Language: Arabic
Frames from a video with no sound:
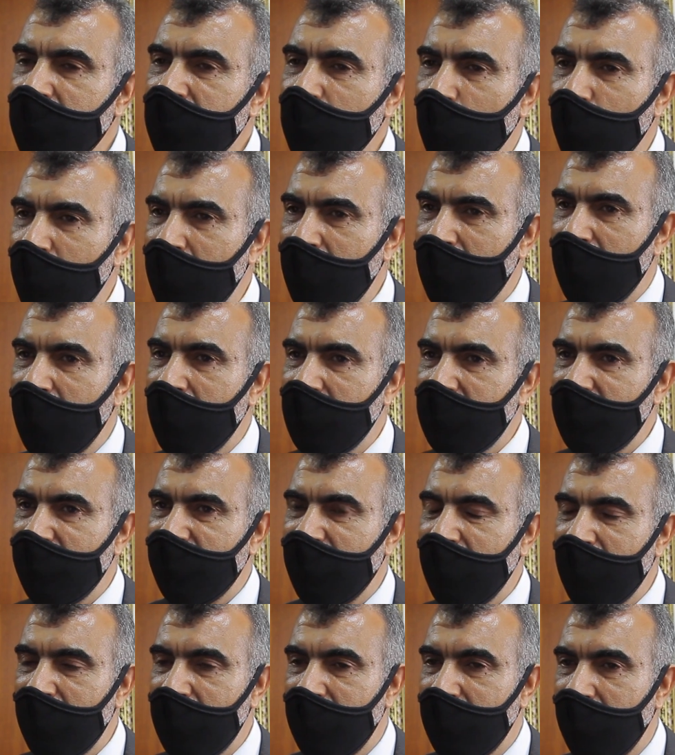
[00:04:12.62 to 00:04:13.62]
التوقيع على
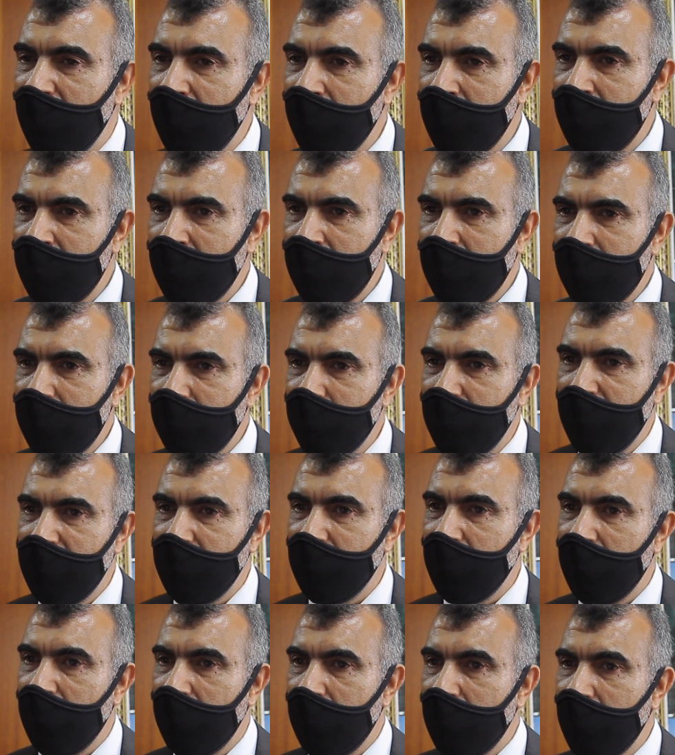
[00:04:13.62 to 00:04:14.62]
اتفاقيه
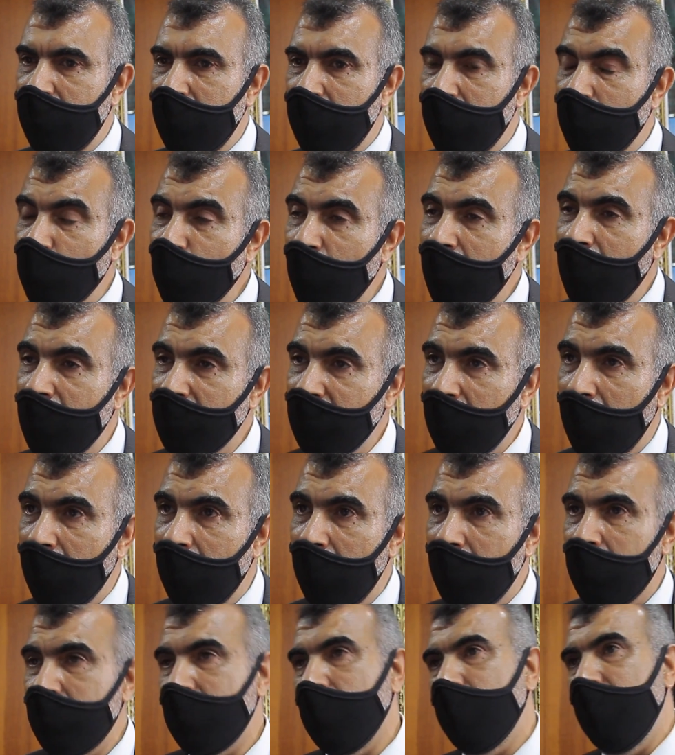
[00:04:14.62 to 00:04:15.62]
بين
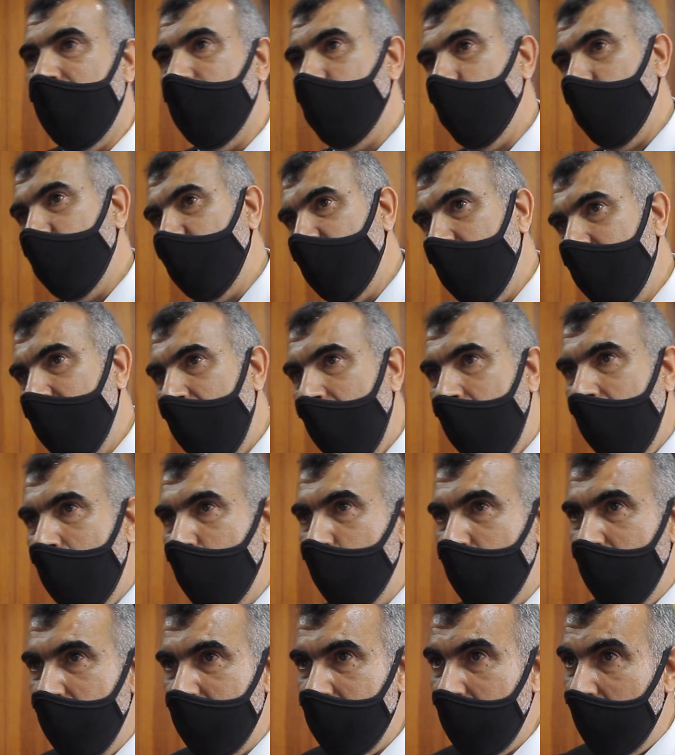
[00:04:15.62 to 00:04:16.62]
المقاطعه طبعا والجماعه
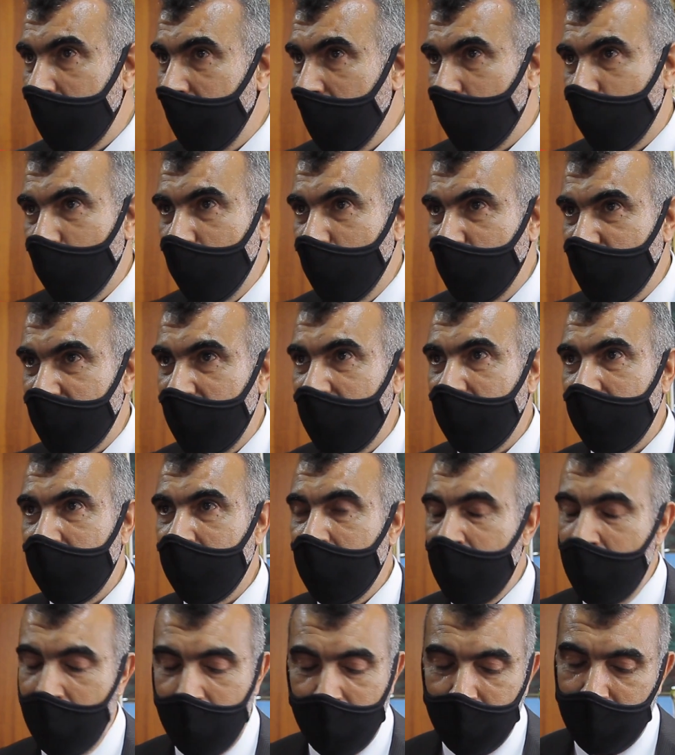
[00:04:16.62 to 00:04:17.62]
اولا قبل كل شيء
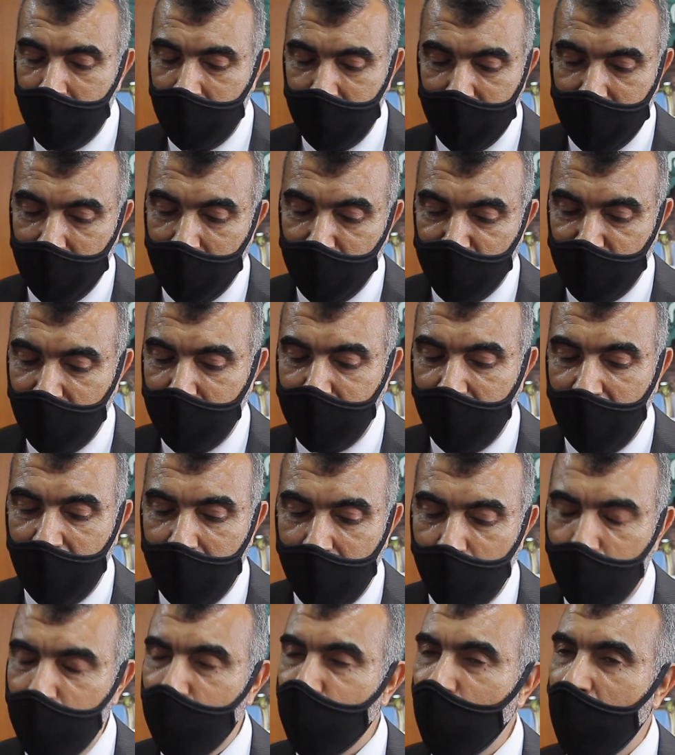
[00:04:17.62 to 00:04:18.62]
يعني
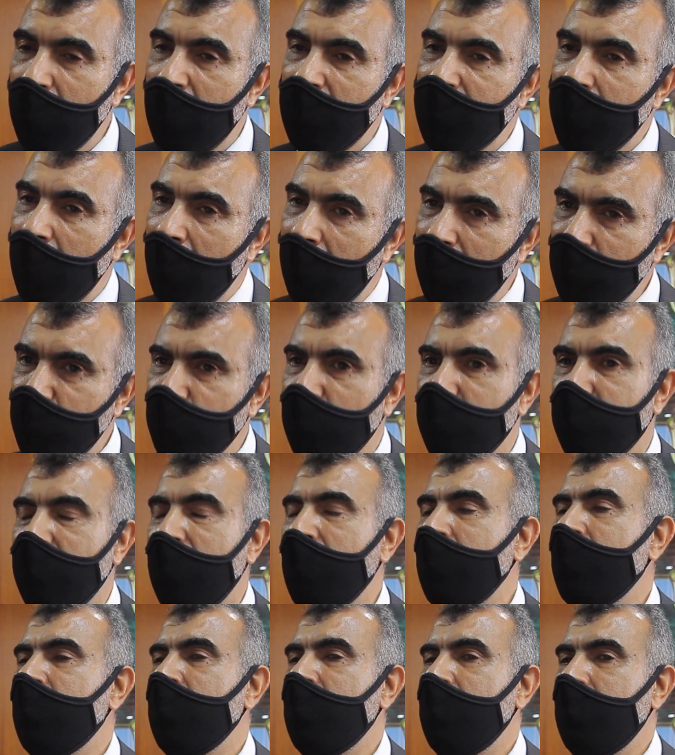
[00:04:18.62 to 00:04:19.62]
الجماعه والمقاطعه
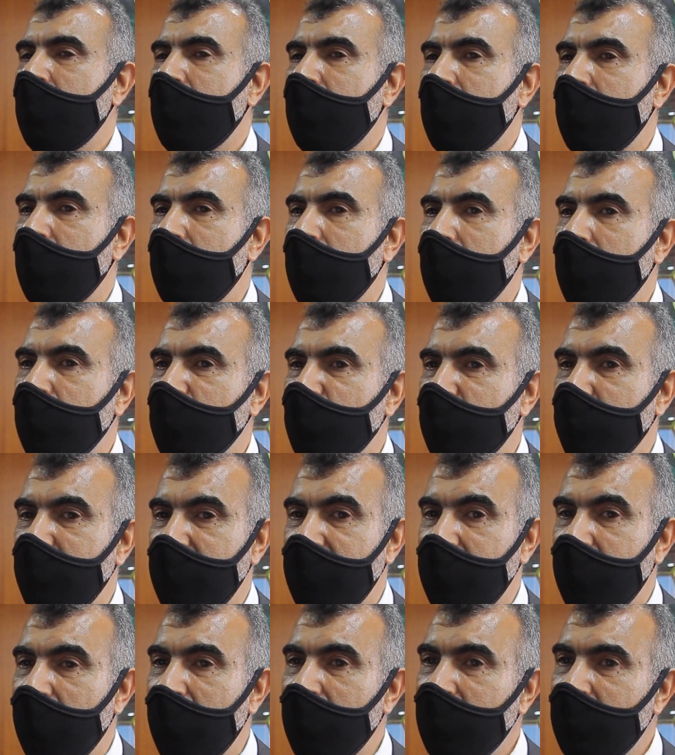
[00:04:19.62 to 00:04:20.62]
ثم
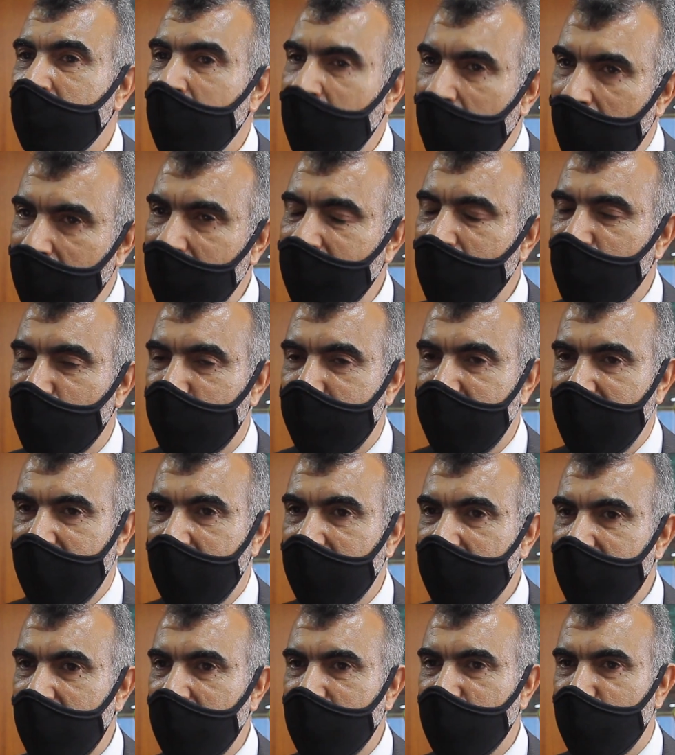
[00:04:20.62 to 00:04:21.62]
جمعيات عندنا
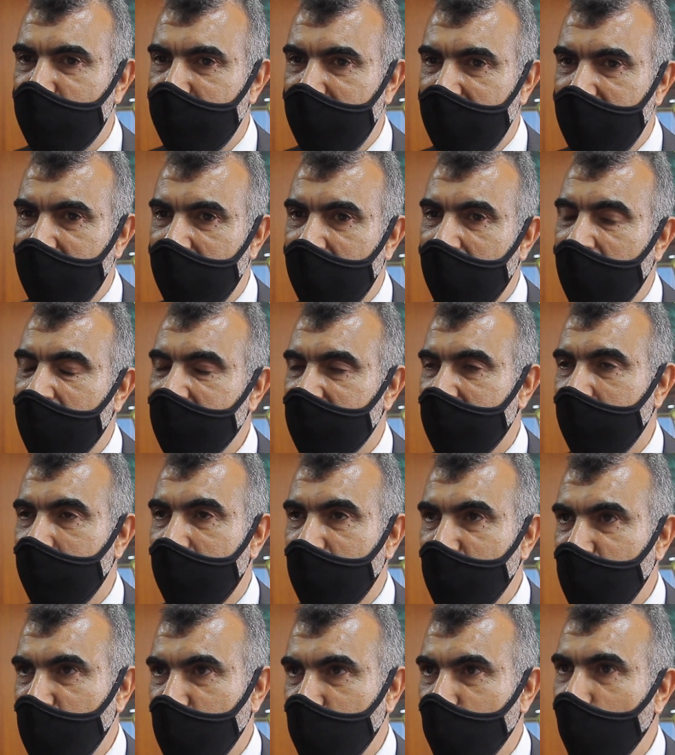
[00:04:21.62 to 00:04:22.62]
جمعيتين جمعيه خاصه
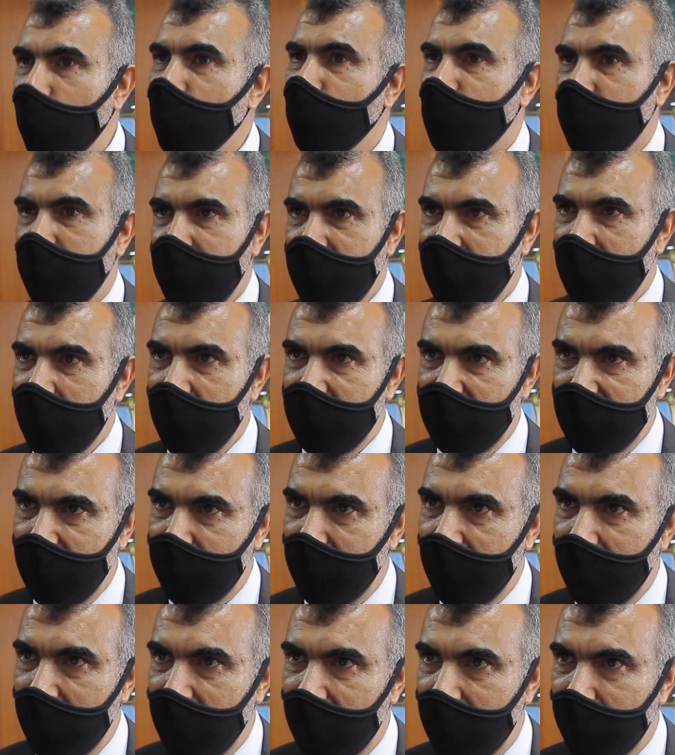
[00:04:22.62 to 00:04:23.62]
بالجيدو وجمعيه خاصه
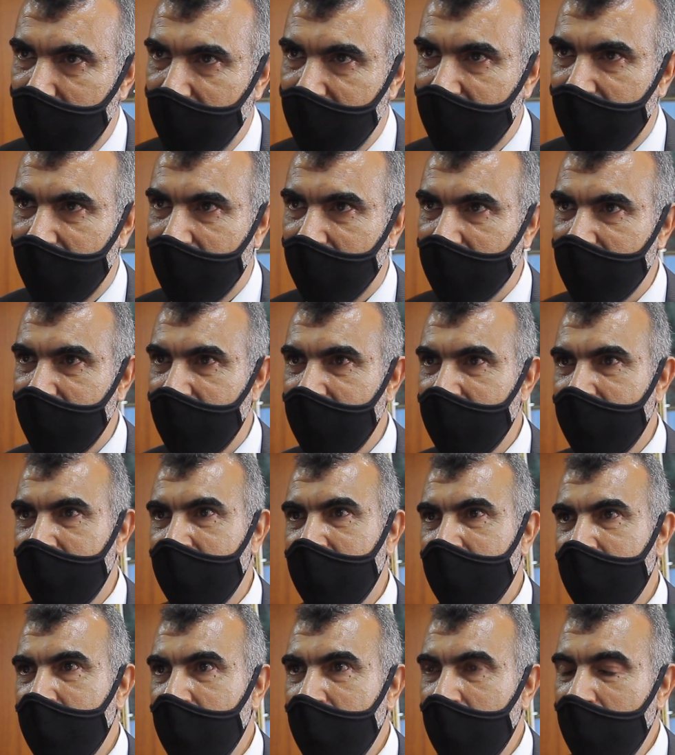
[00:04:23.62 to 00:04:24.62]
بالكاراتي
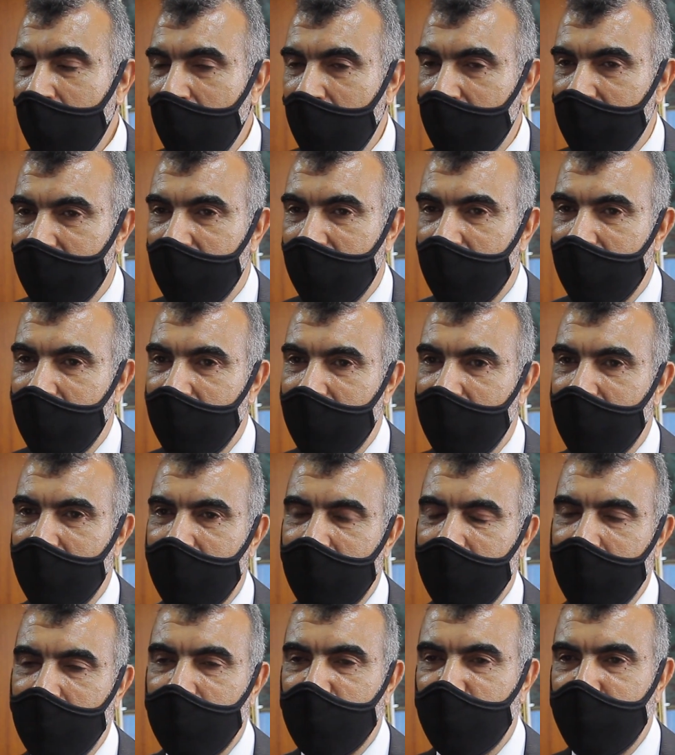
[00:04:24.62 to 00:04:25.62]
هذا
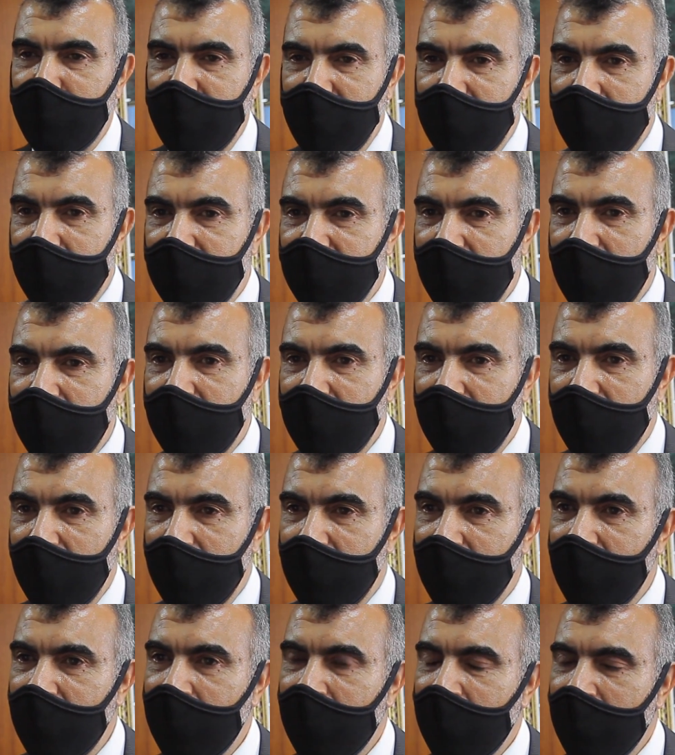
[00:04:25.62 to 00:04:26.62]
الجمعيتين
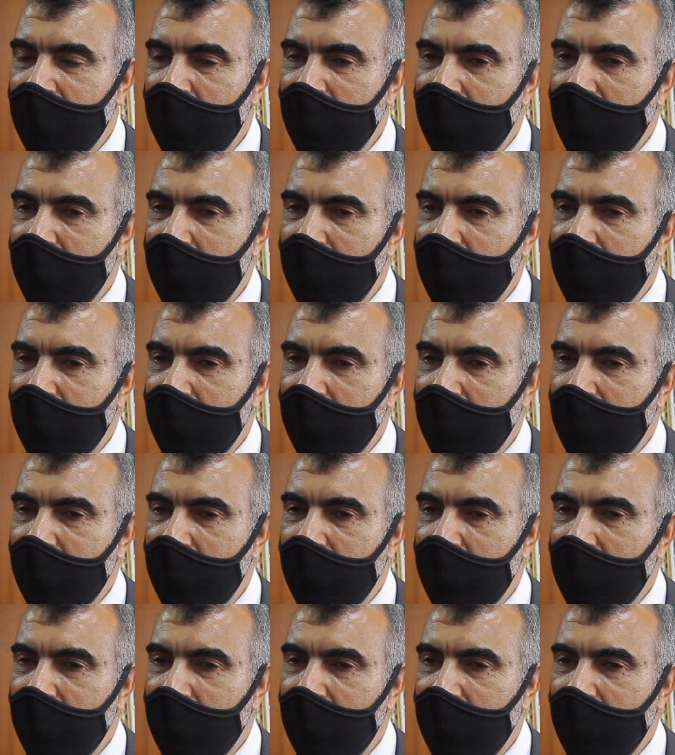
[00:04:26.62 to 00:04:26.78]
يعني